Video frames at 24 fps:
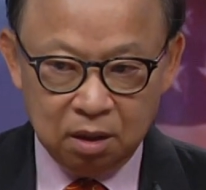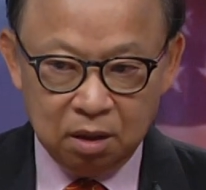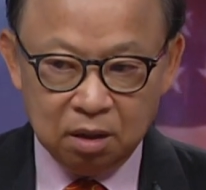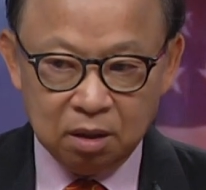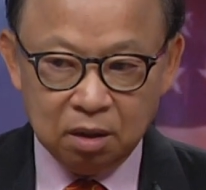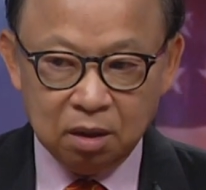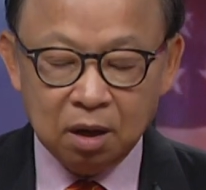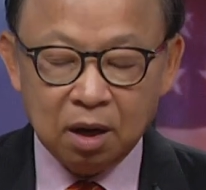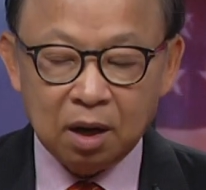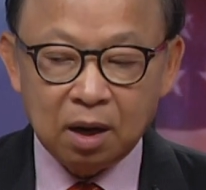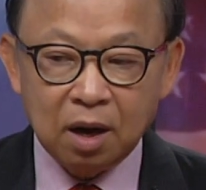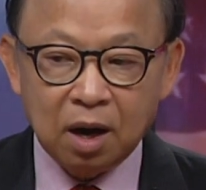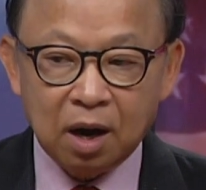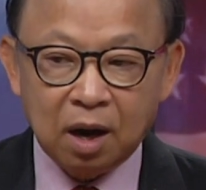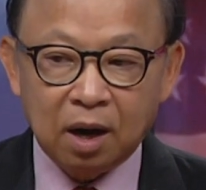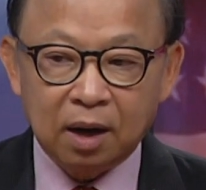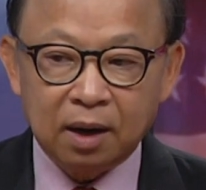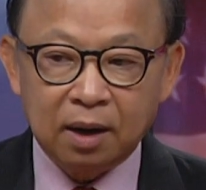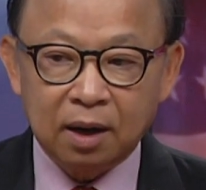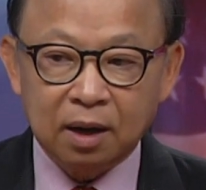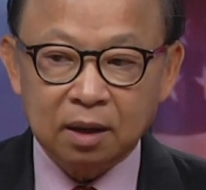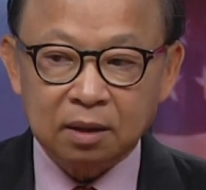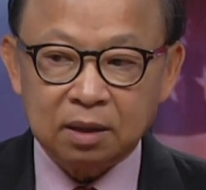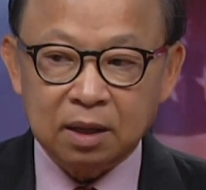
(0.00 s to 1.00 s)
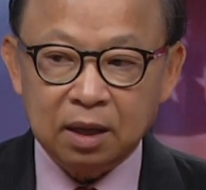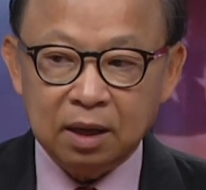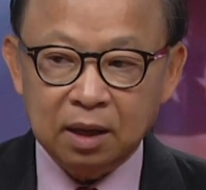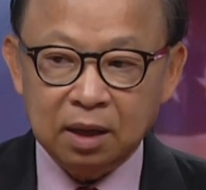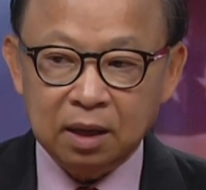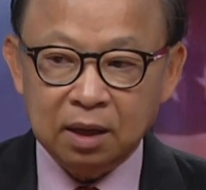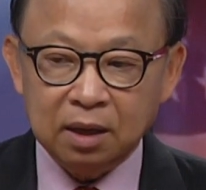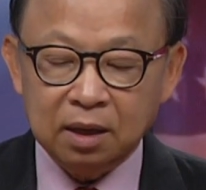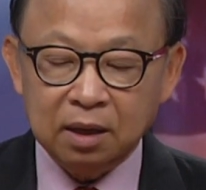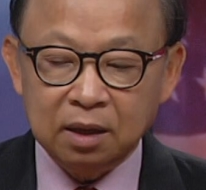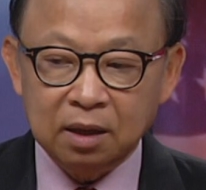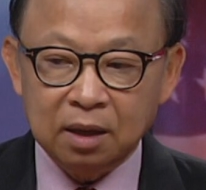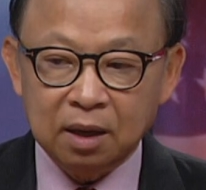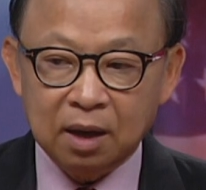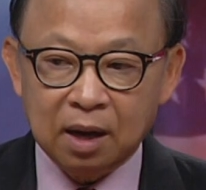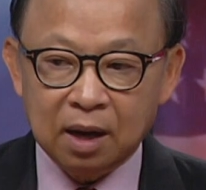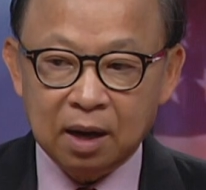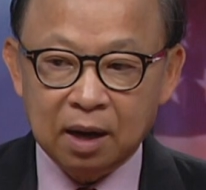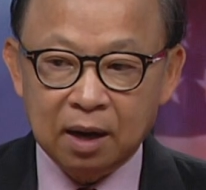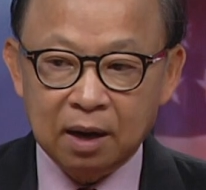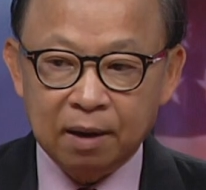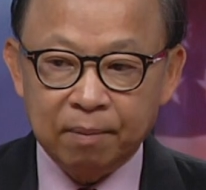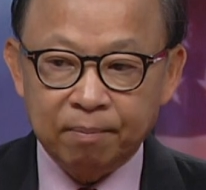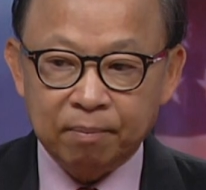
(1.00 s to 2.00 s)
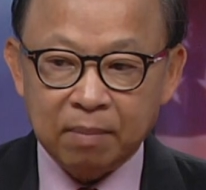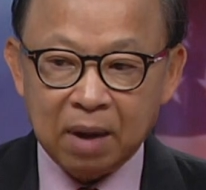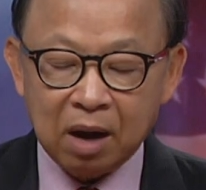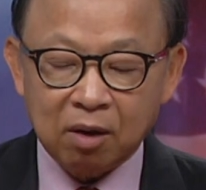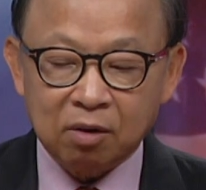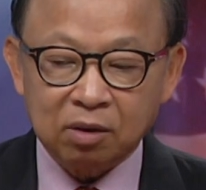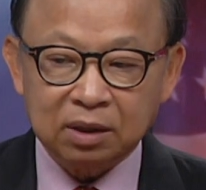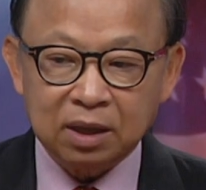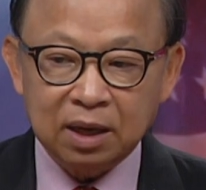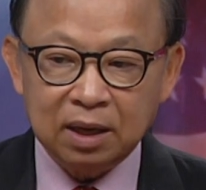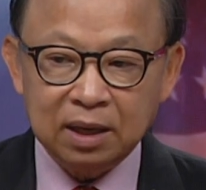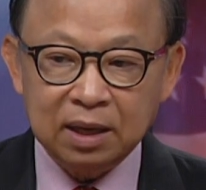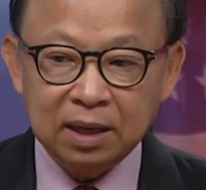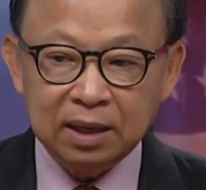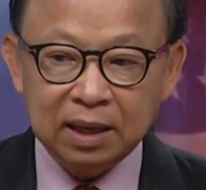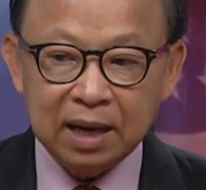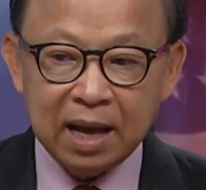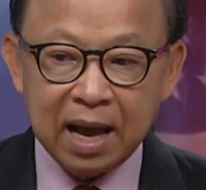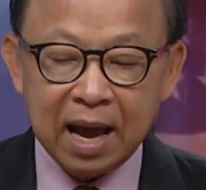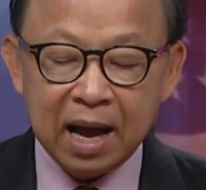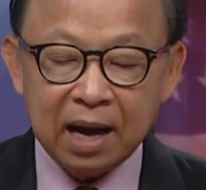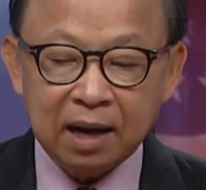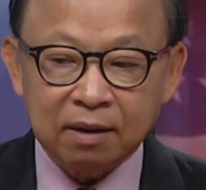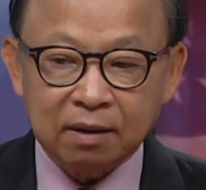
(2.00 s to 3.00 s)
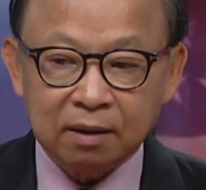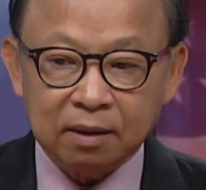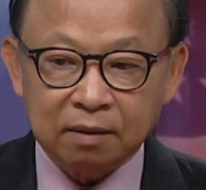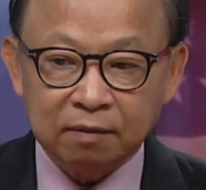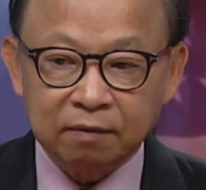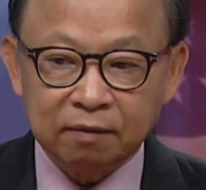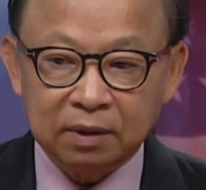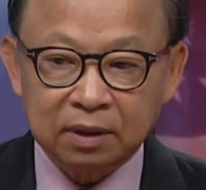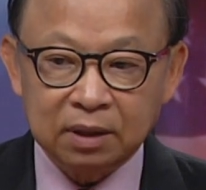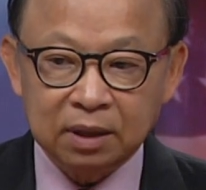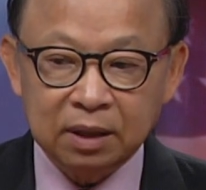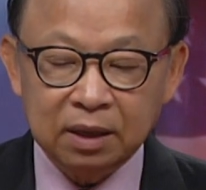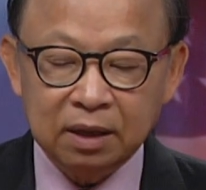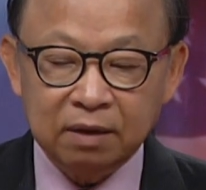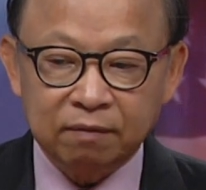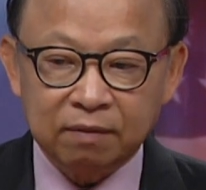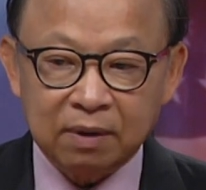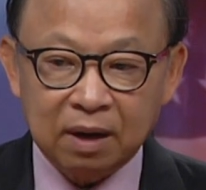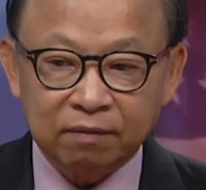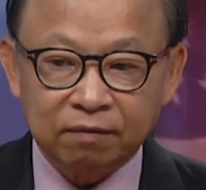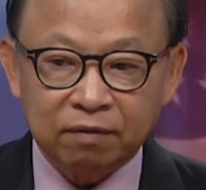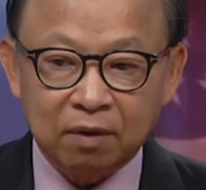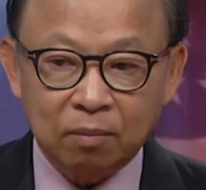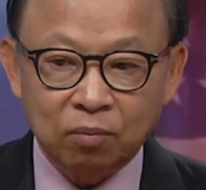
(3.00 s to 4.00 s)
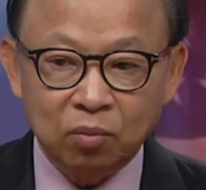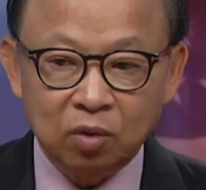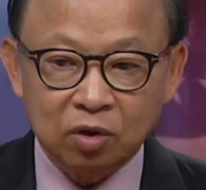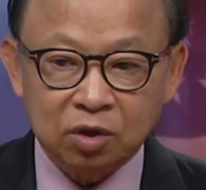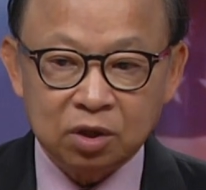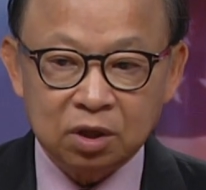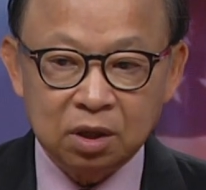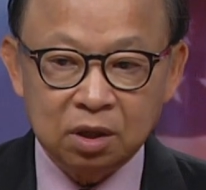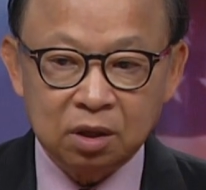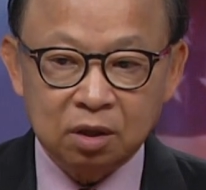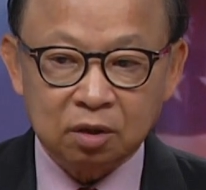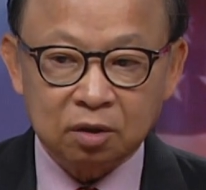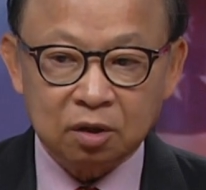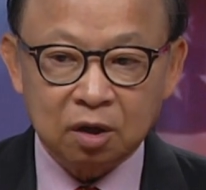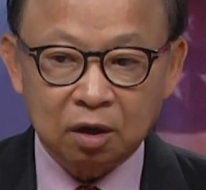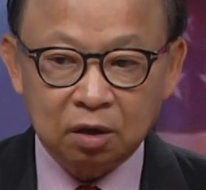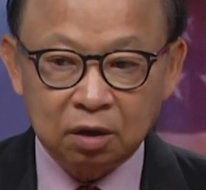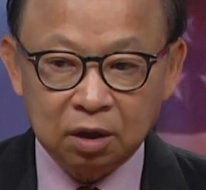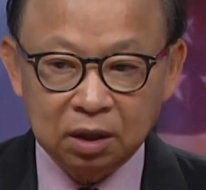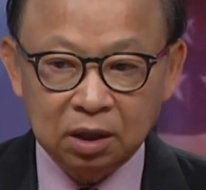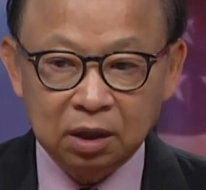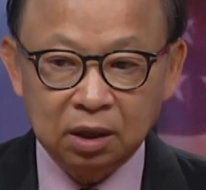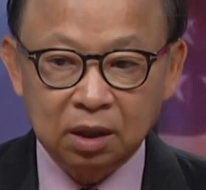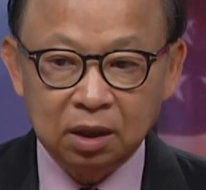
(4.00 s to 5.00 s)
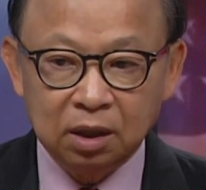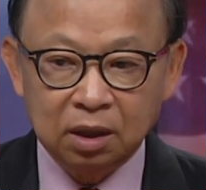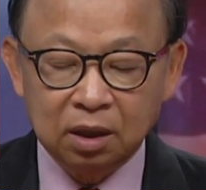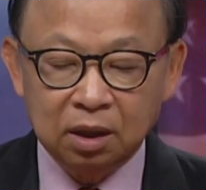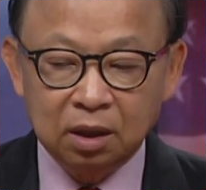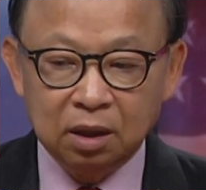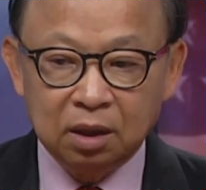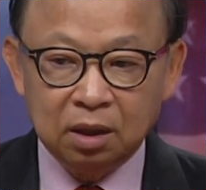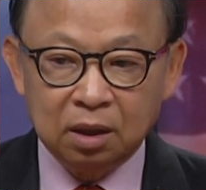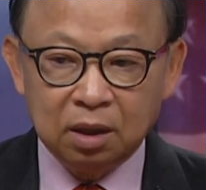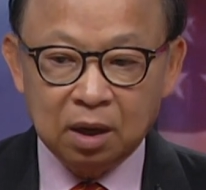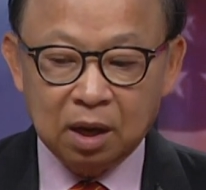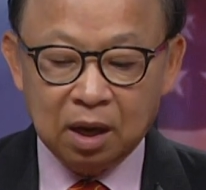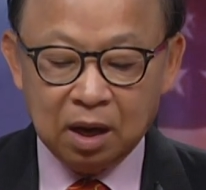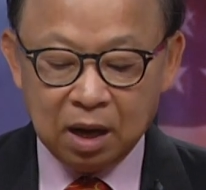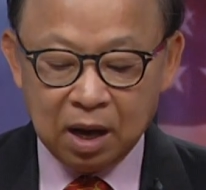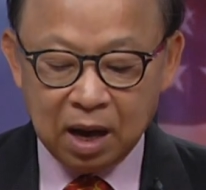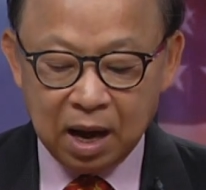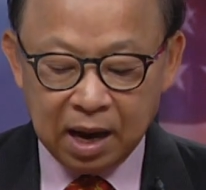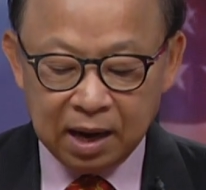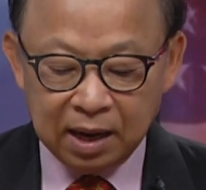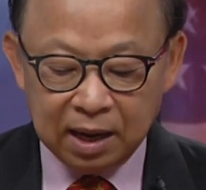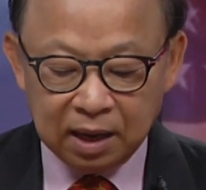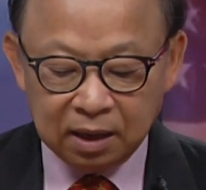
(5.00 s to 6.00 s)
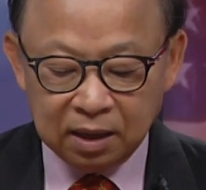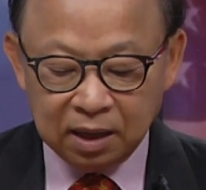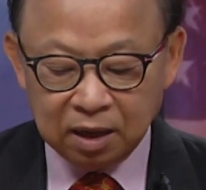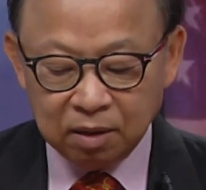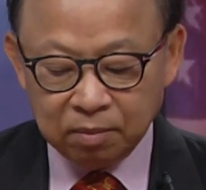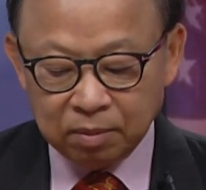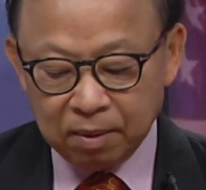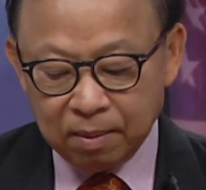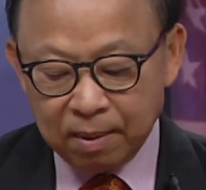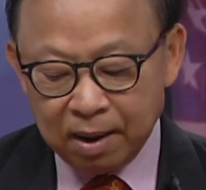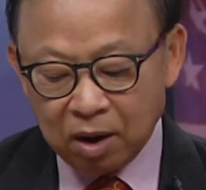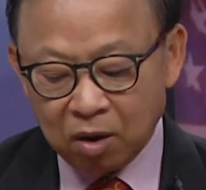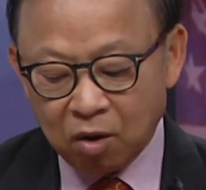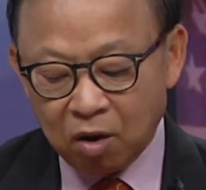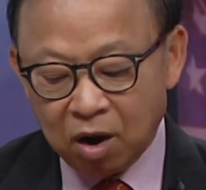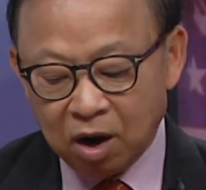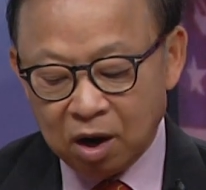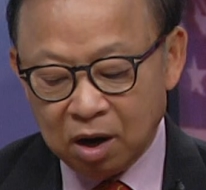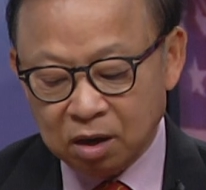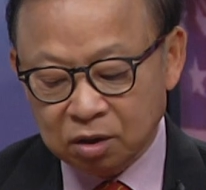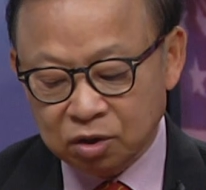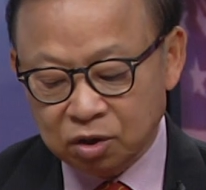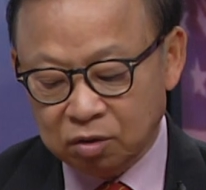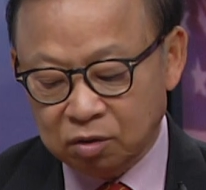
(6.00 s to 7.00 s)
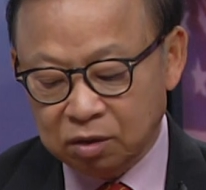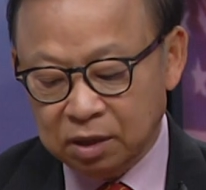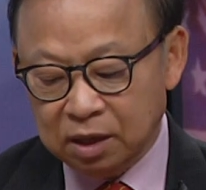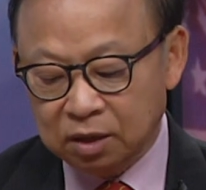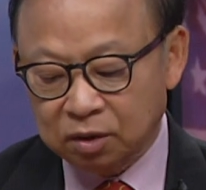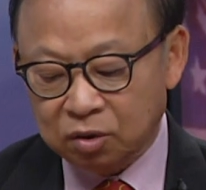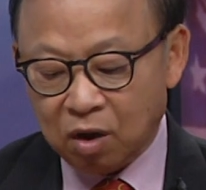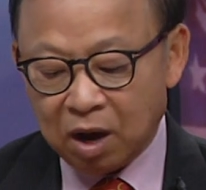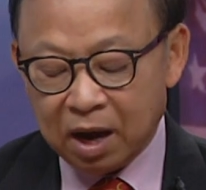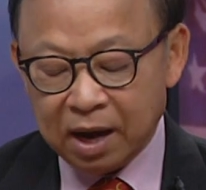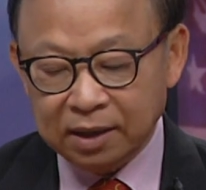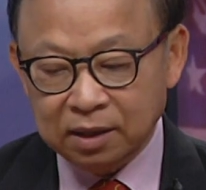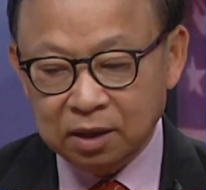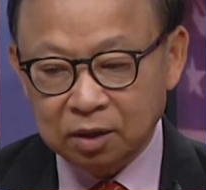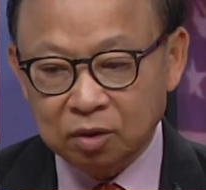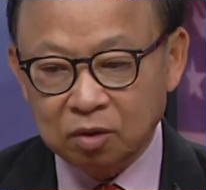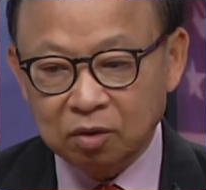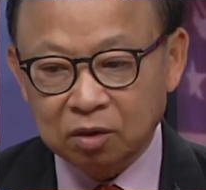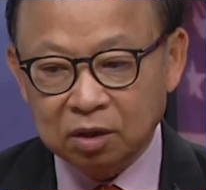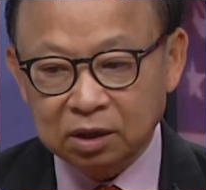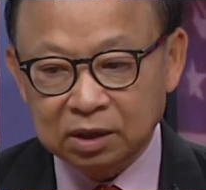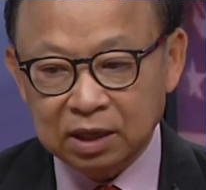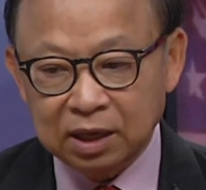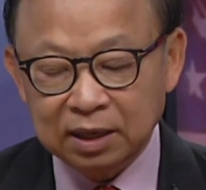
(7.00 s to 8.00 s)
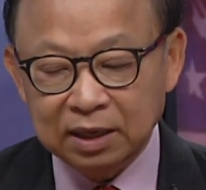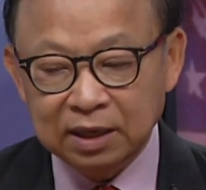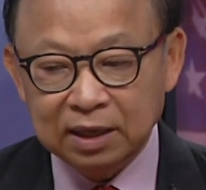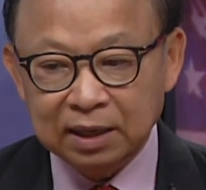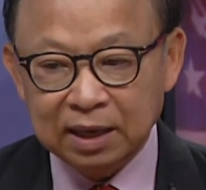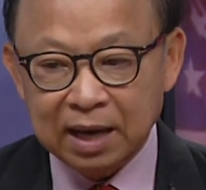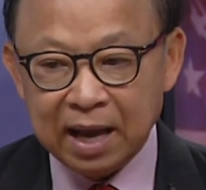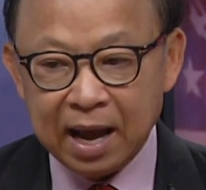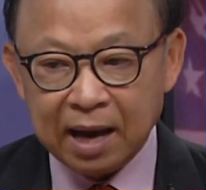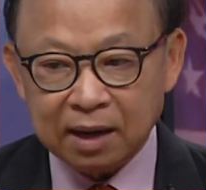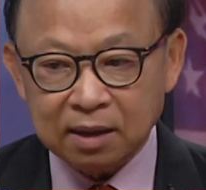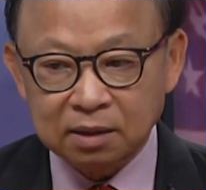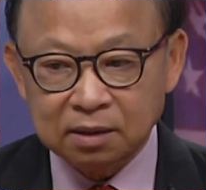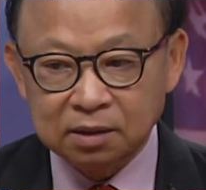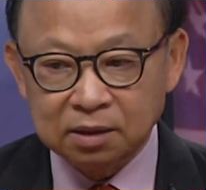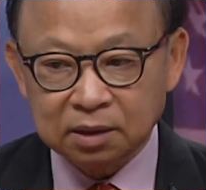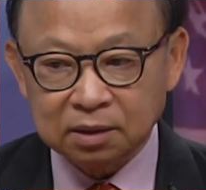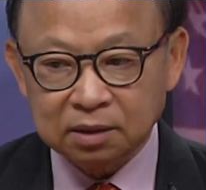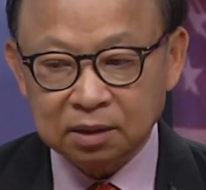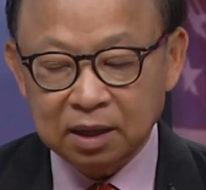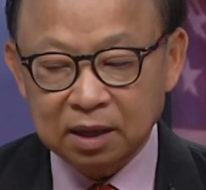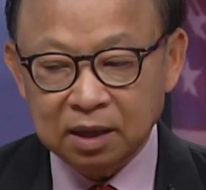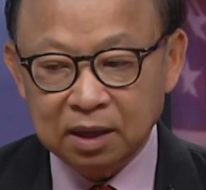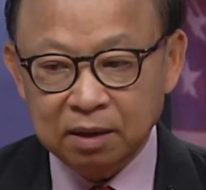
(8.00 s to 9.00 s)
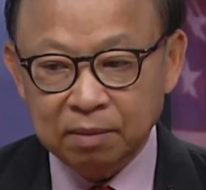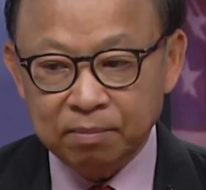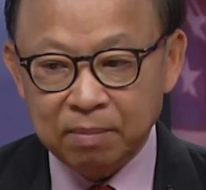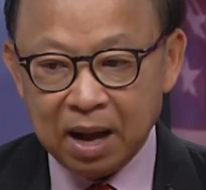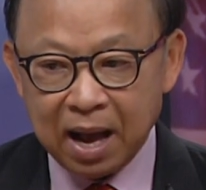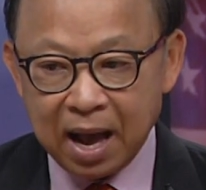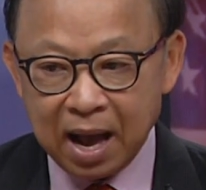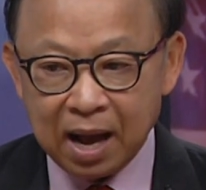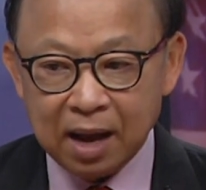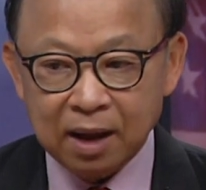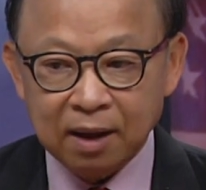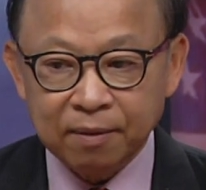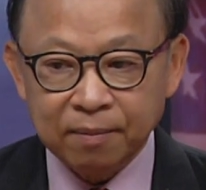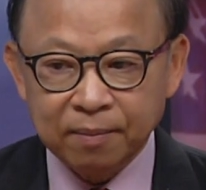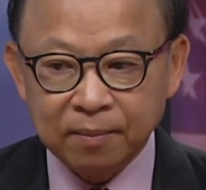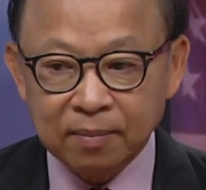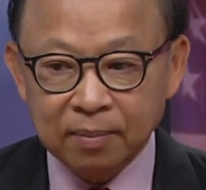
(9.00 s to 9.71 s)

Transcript: do đó đó thì à, bà có thể liên lạc với văn phòng luật sư của tôi à, hay là nếu mà bà có số điện thoại thì tôi có thể liên lạc được với bà